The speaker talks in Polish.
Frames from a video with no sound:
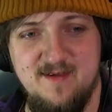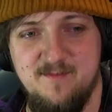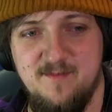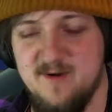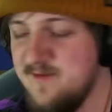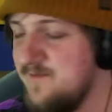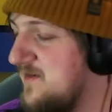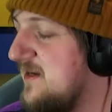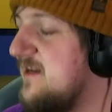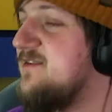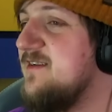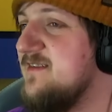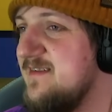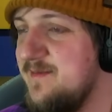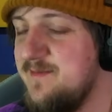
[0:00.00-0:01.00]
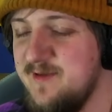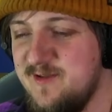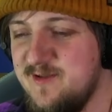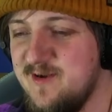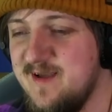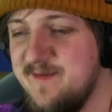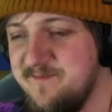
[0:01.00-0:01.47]
Moron, wychyl się za
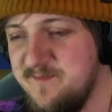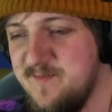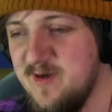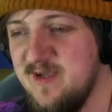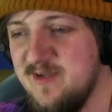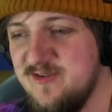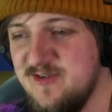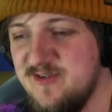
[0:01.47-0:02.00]
monitora, pokaż, że